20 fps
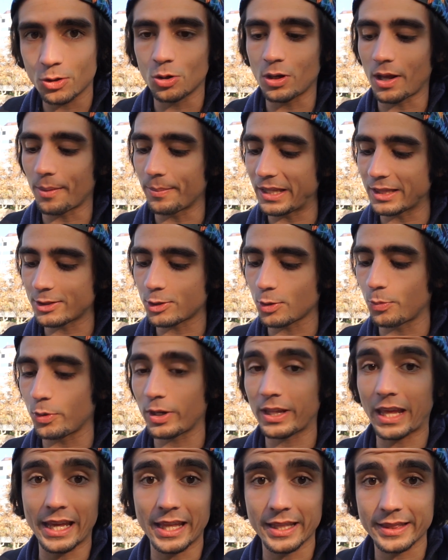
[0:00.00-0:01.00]
Lo lamento
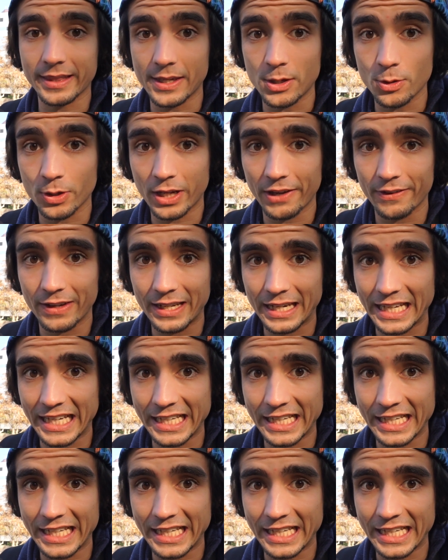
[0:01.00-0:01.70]
porque hayan tenido que ver